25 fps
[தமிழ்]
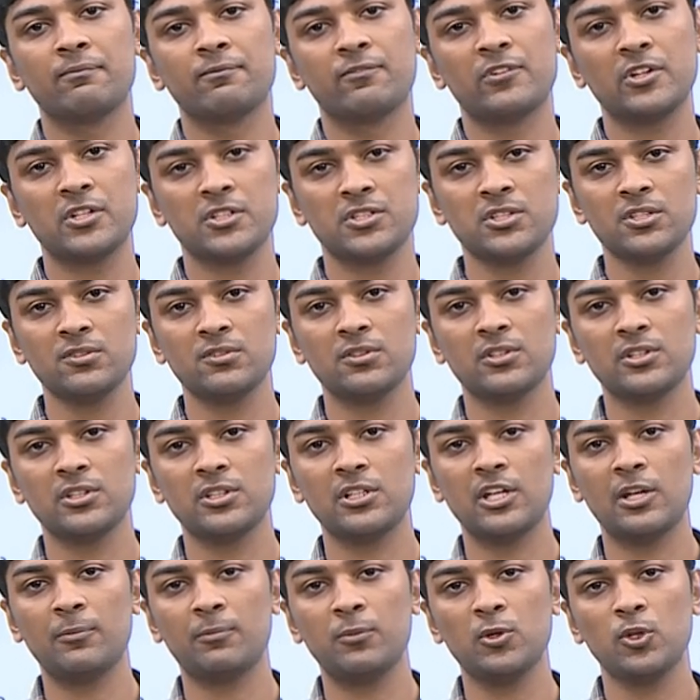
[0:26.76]
ஃப்ரிக்ஷன் வந்து
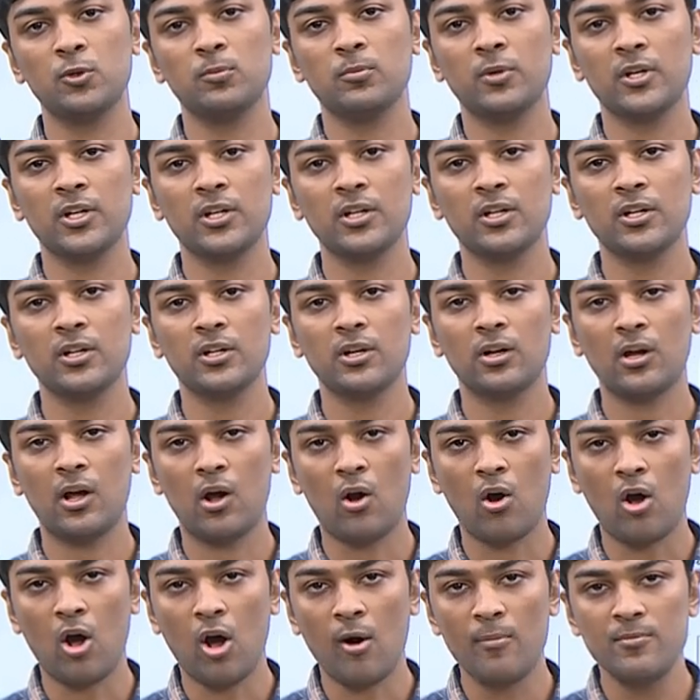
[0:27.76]
எப்பயுமே
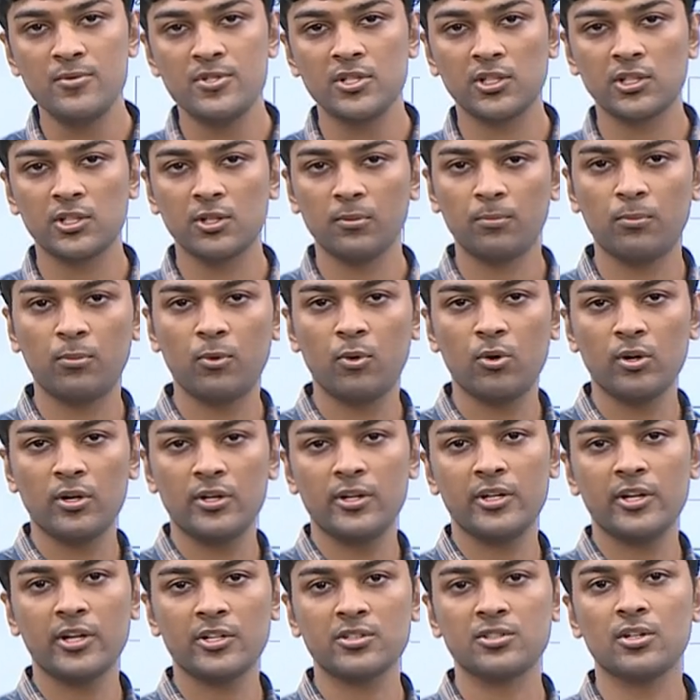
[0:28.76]
ஆப்ஜெக்ட் போகிற
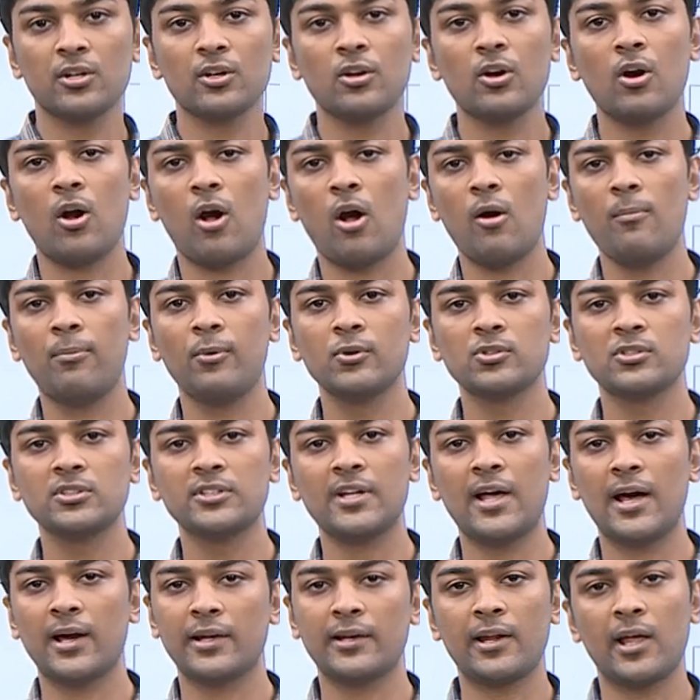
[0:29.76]
டிரெக்ஷனுக்கு
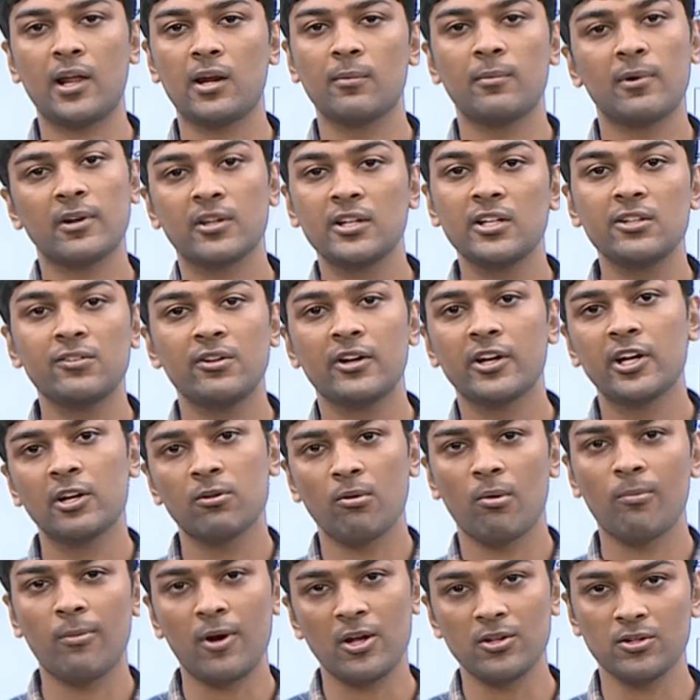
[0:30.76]
ஆப்போசிட் ஆக்ட் ஆகிற மாதிரி தான் இது வரைக்கும்
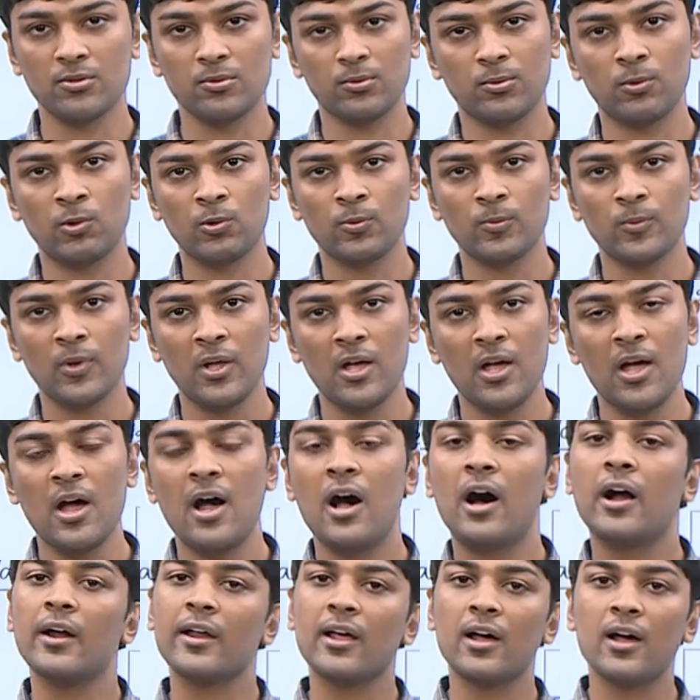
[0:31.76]
நம்ம பார்த்துருவோம்
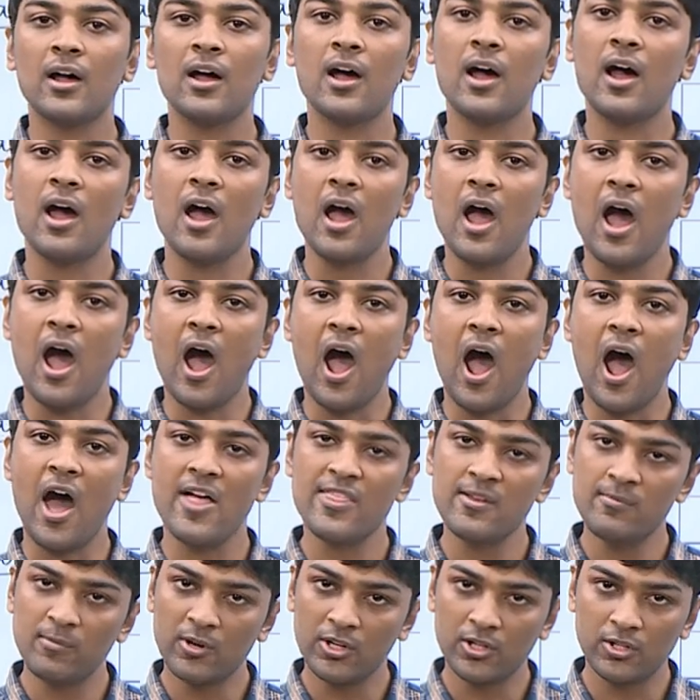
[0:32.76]
ஆனால்
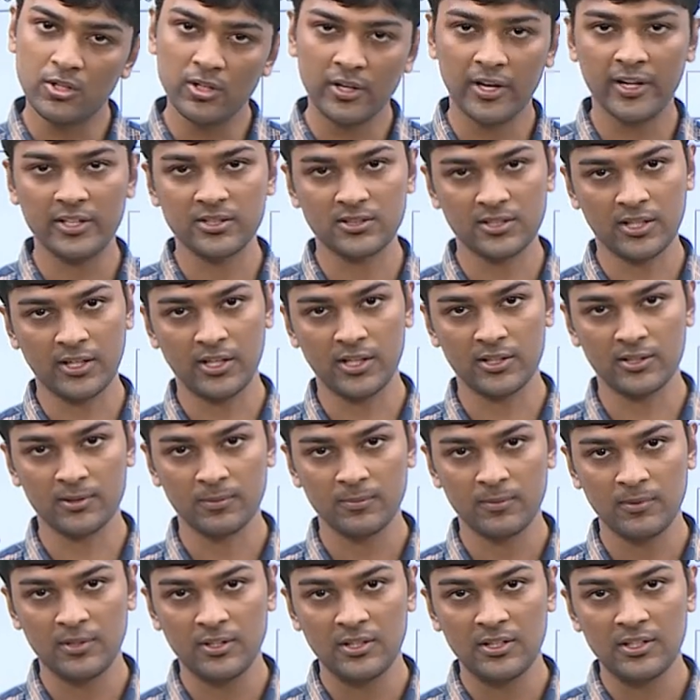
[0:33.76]
அது மட்டும் கேஸ் கிடையாது
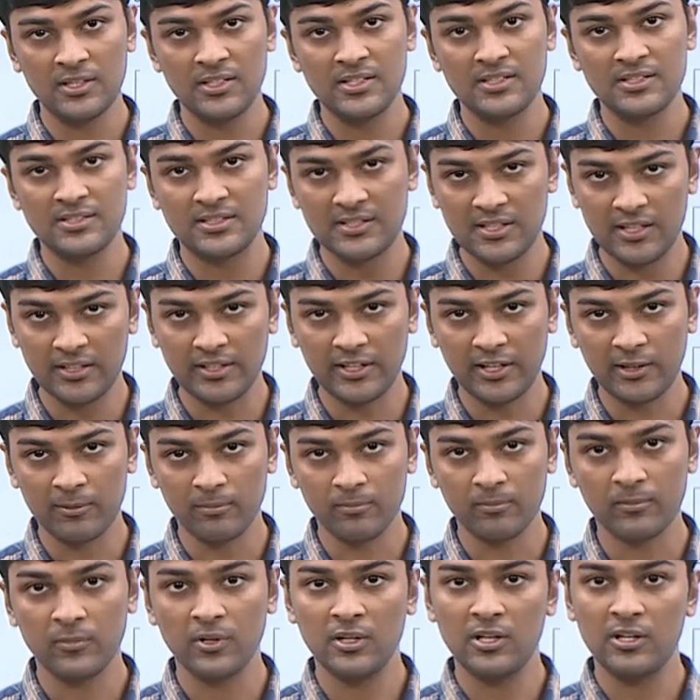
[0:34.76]
சில டைம்
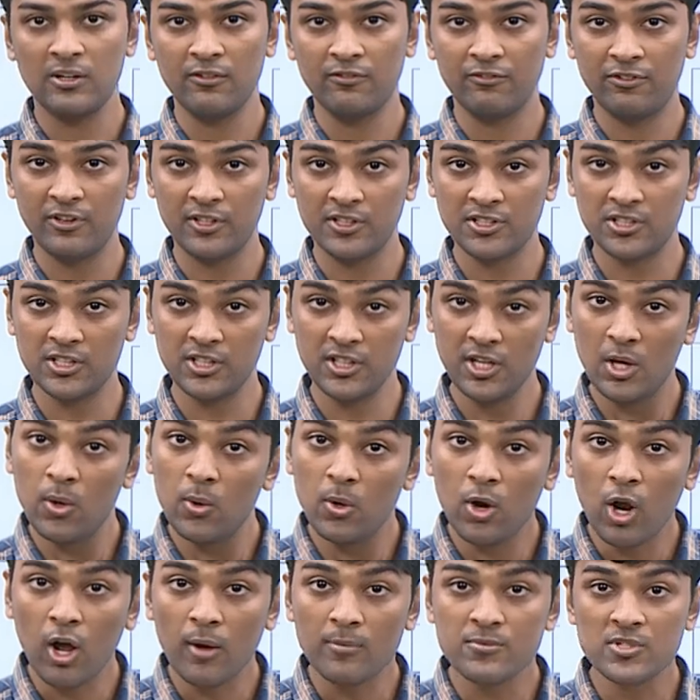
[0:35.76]
ஃப்ரிக்ஷனே
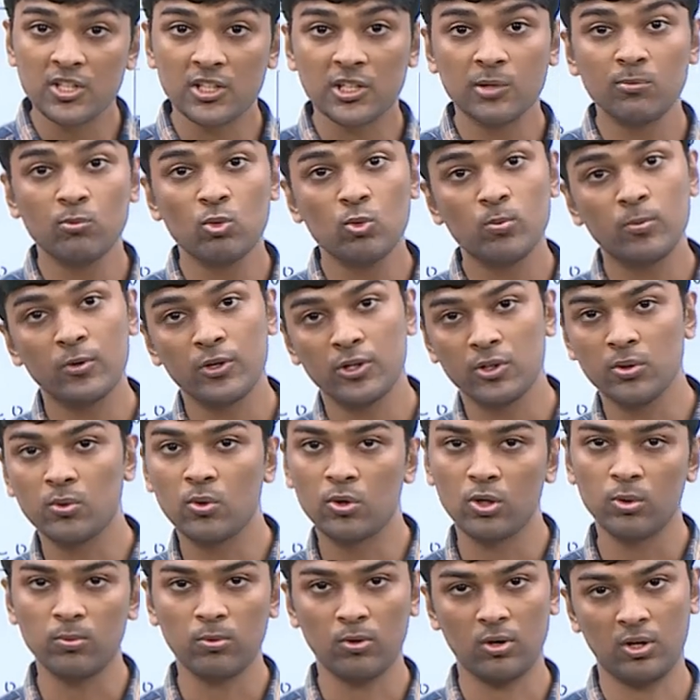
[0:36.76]
ஒரு ஆப்ஜெக்டை மூவ் பண்ணியும்
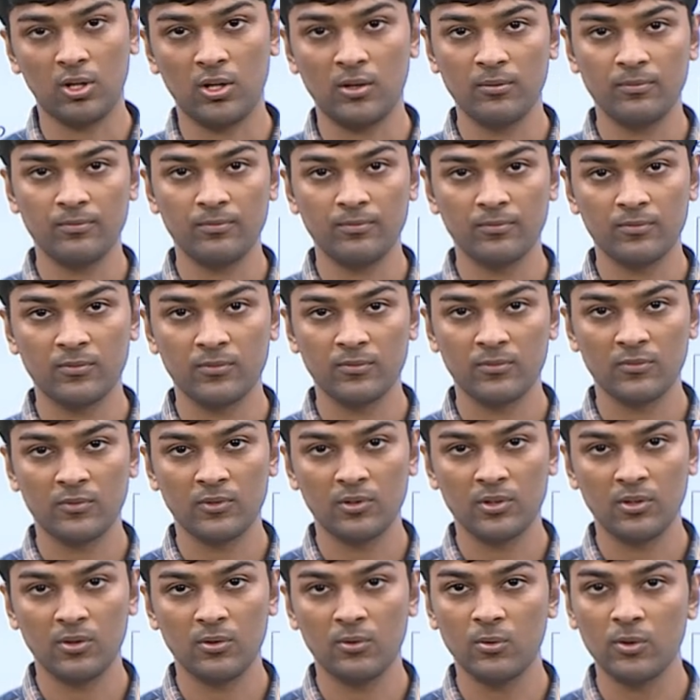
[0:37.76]
கொண்டு போகலாம்
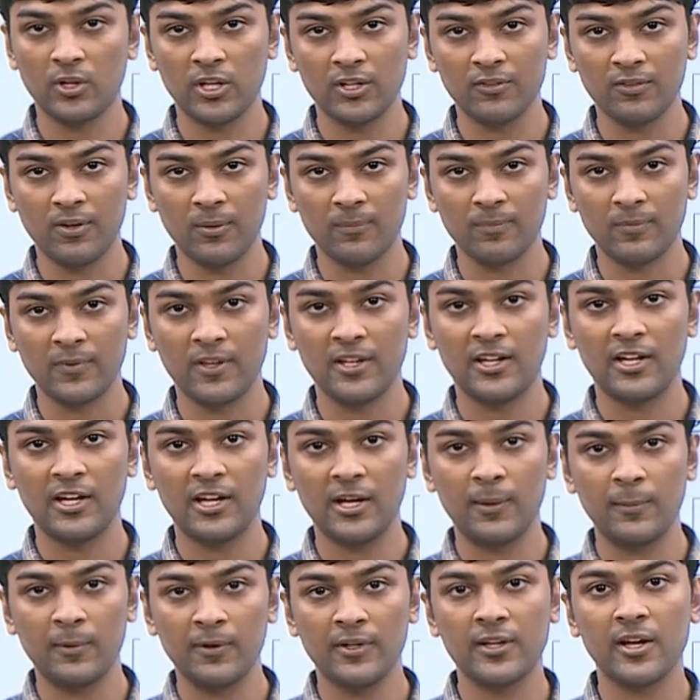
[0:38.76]
ஓகேவா
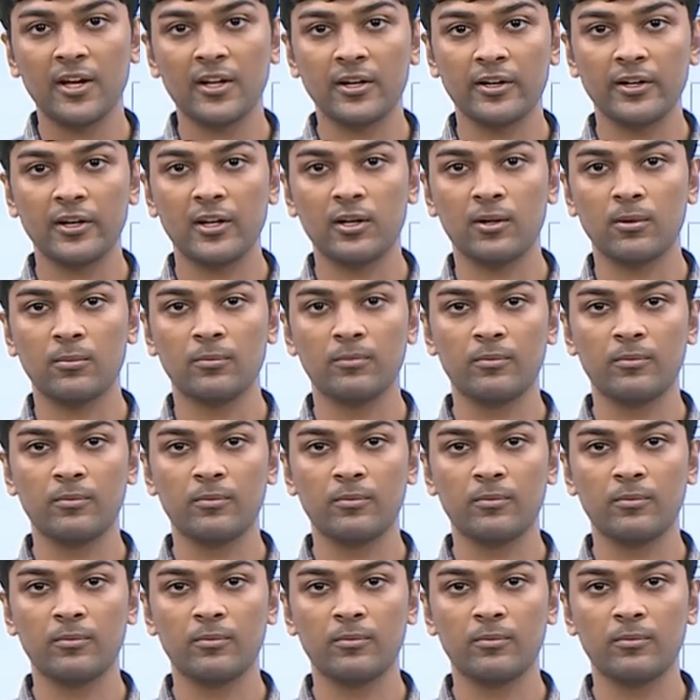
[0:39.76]
எப்படின்னு கேட்குறீங்களா